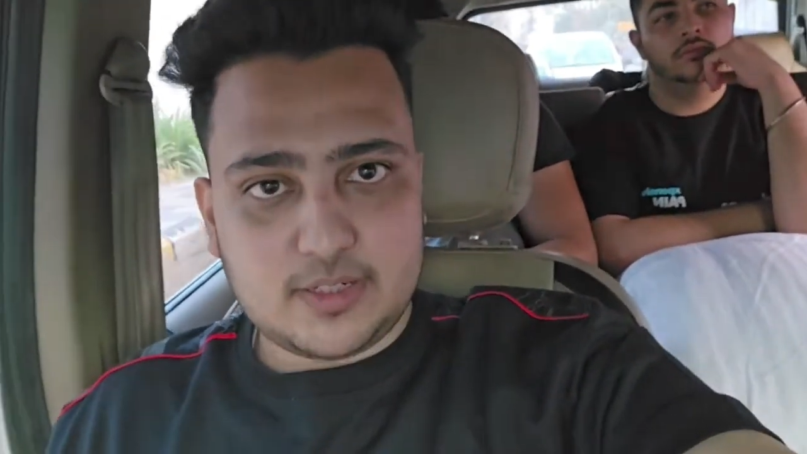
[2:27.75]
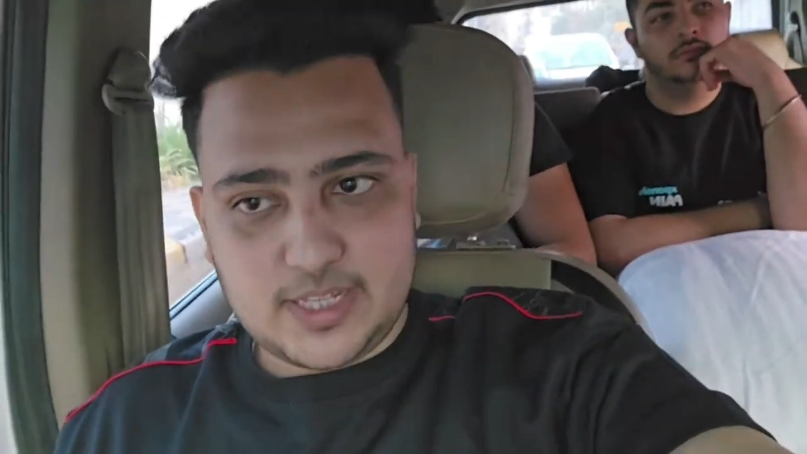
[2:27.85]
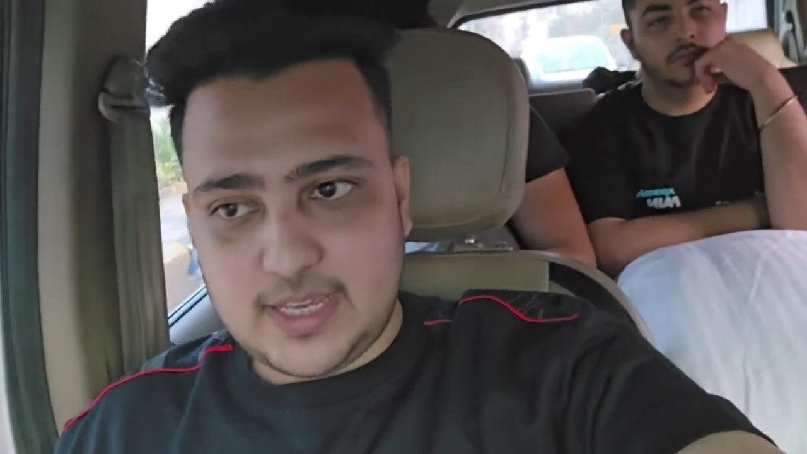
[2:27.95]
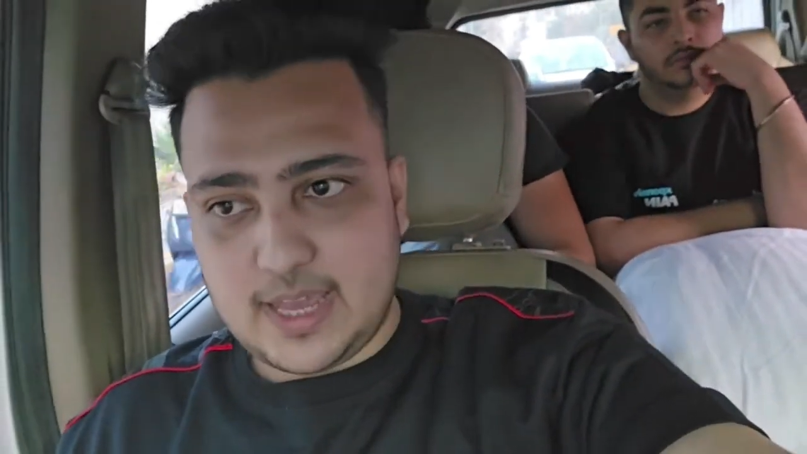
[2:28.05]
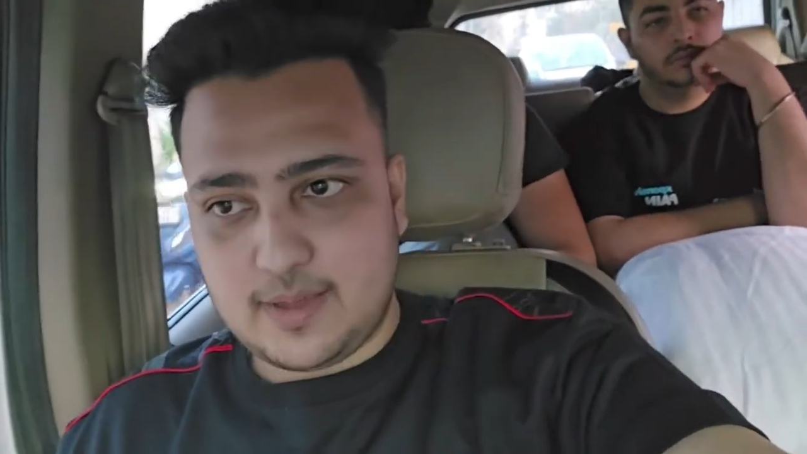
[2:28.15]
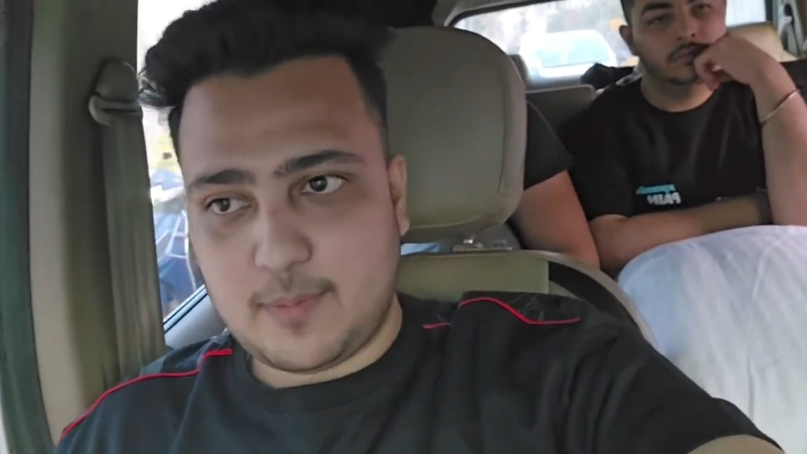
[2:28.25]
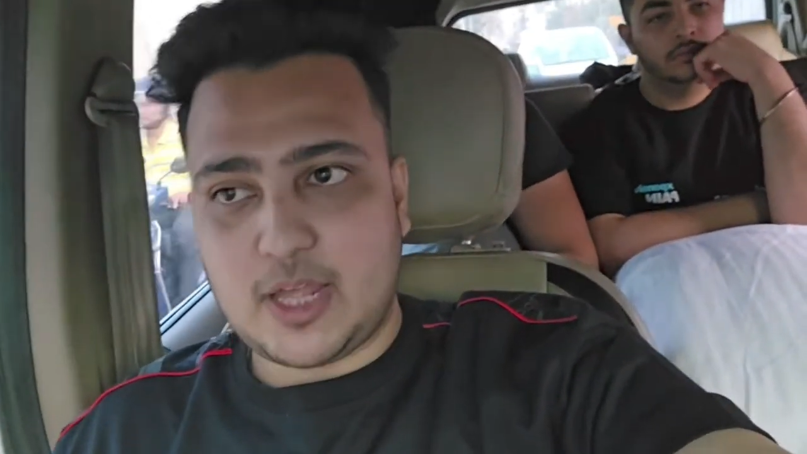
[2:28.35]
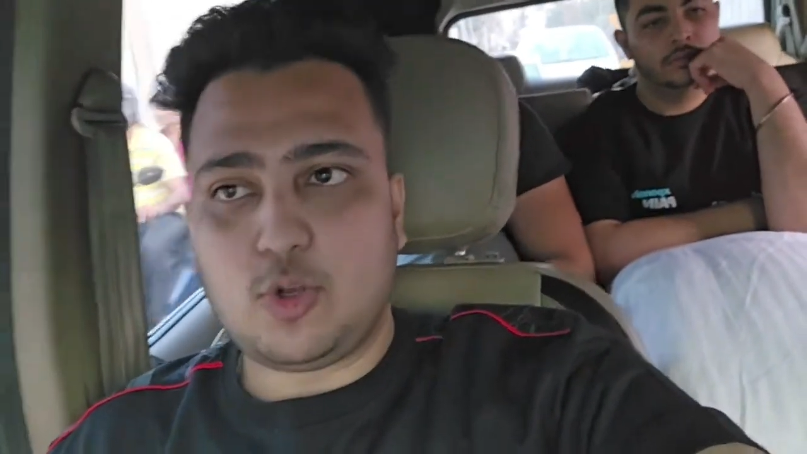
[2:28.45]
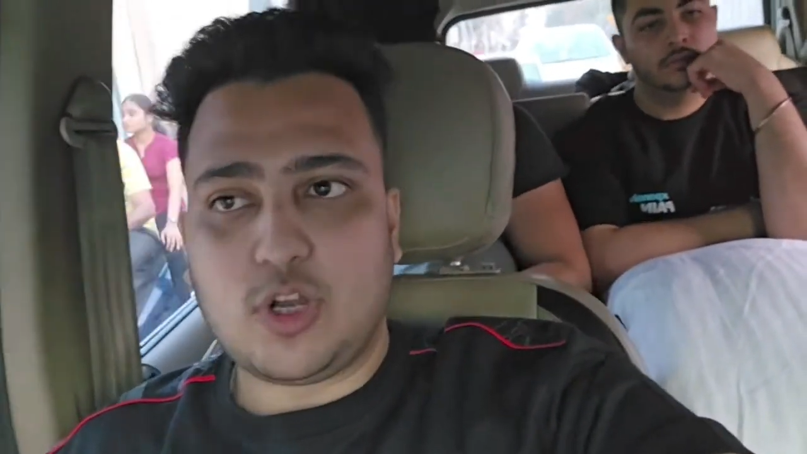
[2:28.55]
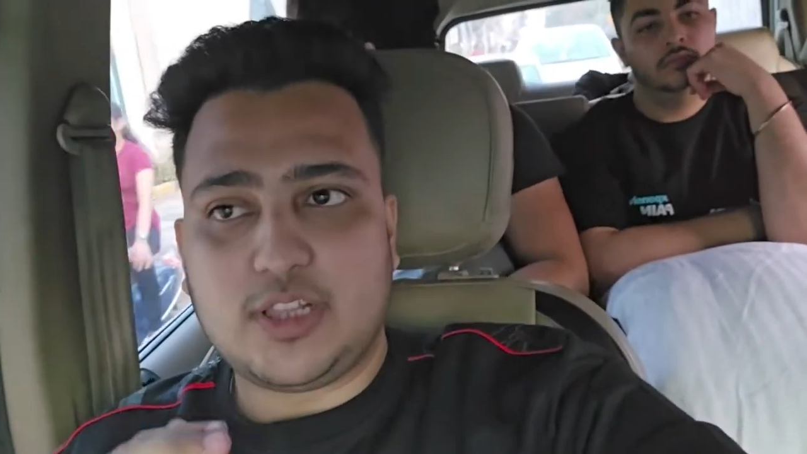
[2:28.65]
ठीक है
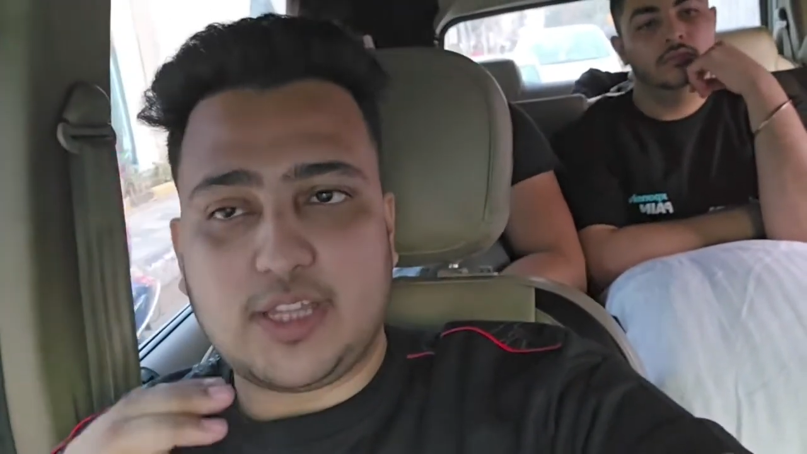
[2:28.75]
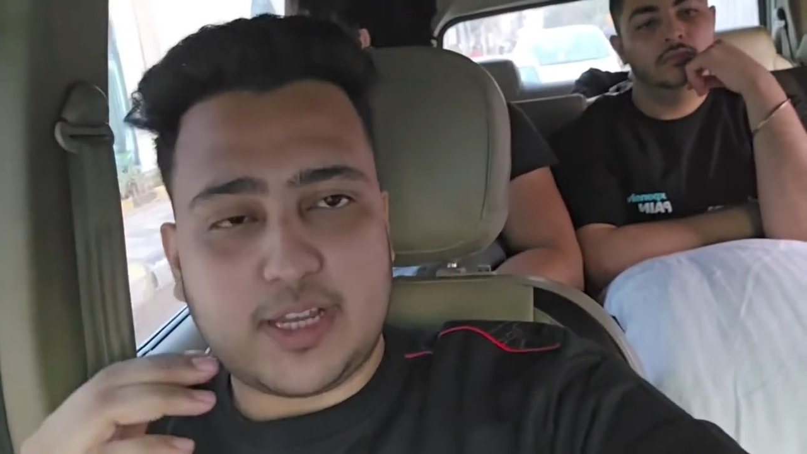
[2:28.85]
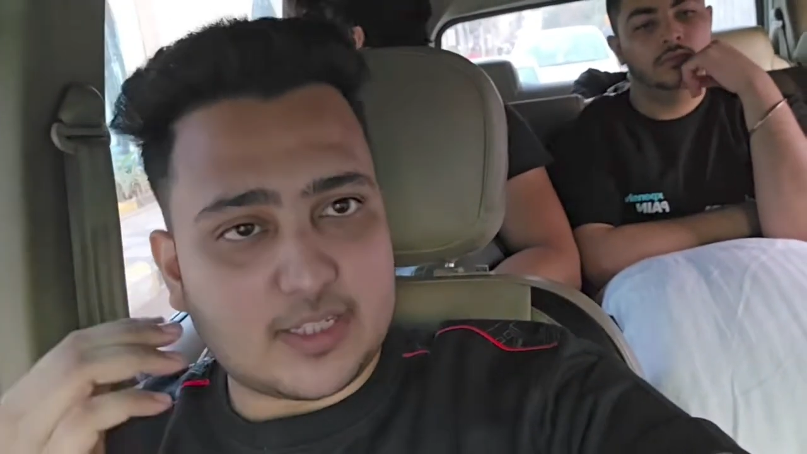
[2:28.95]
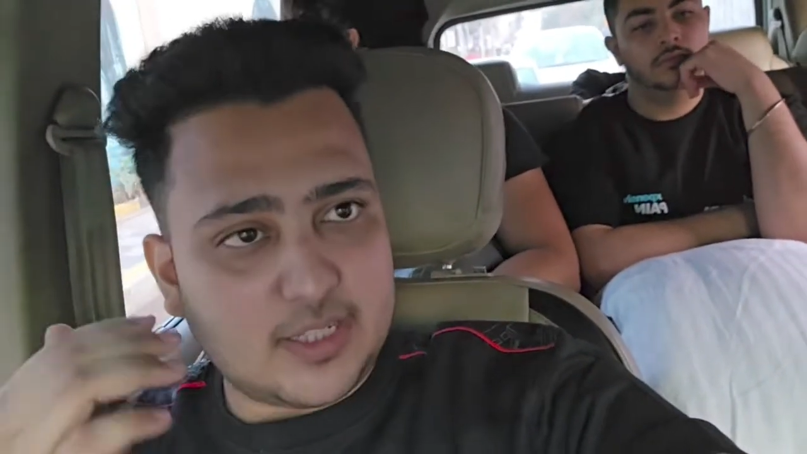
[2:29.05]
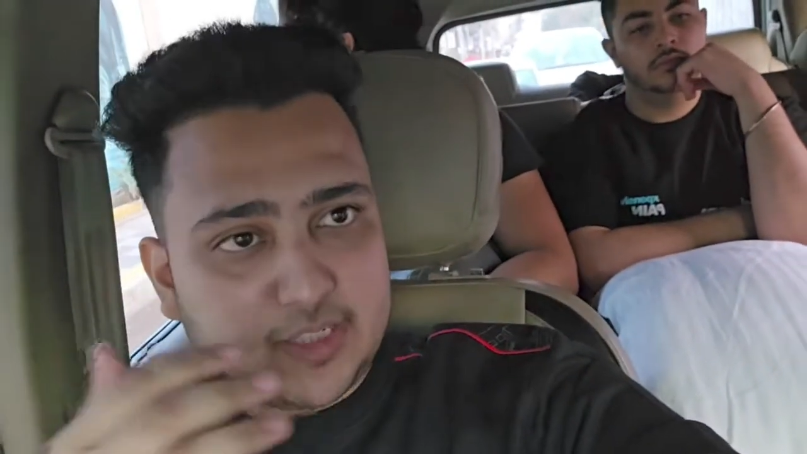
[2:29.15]
मान लो गलती कर दी